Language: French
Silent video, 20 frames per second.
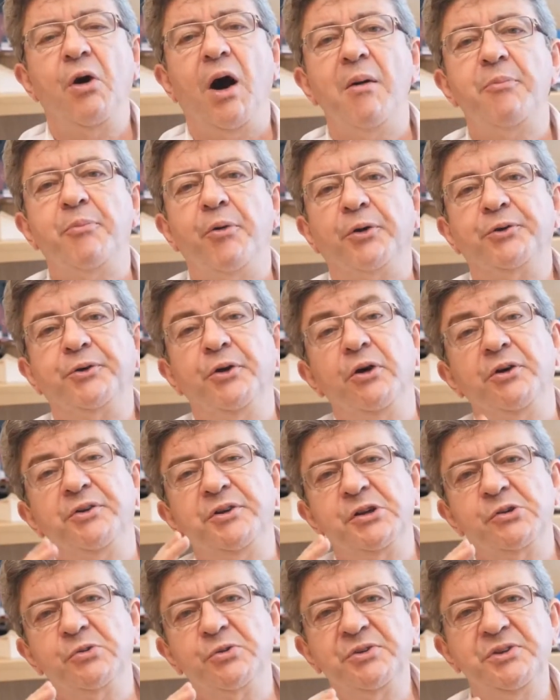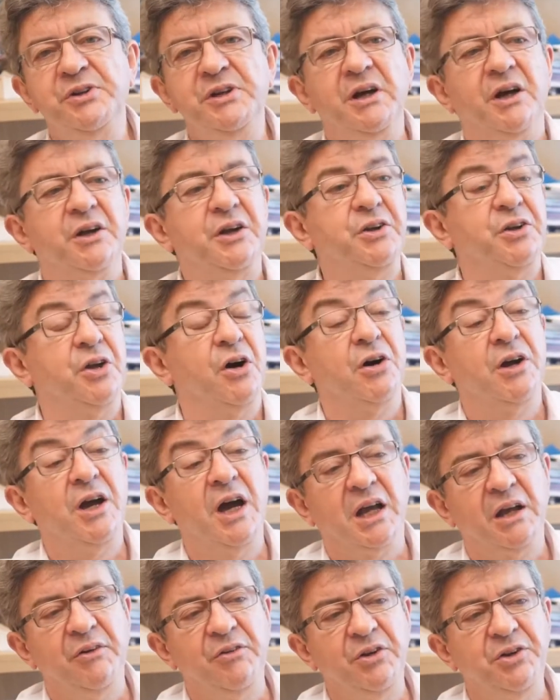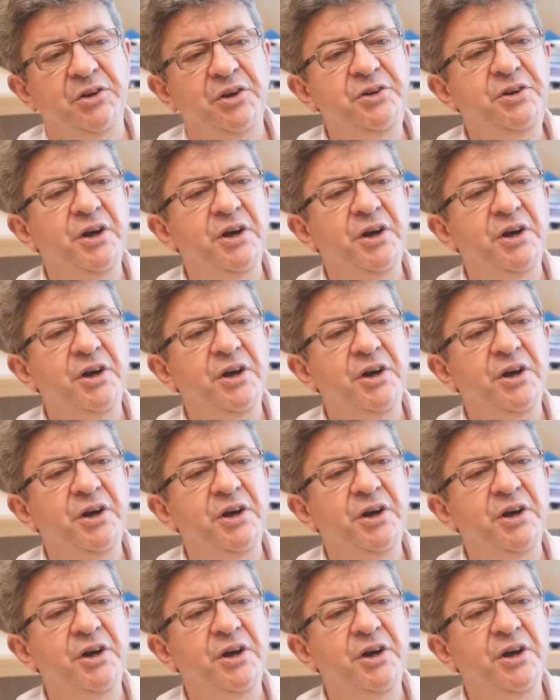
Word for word: rapporteur, si j'ose dire, qui était un gars qui avait été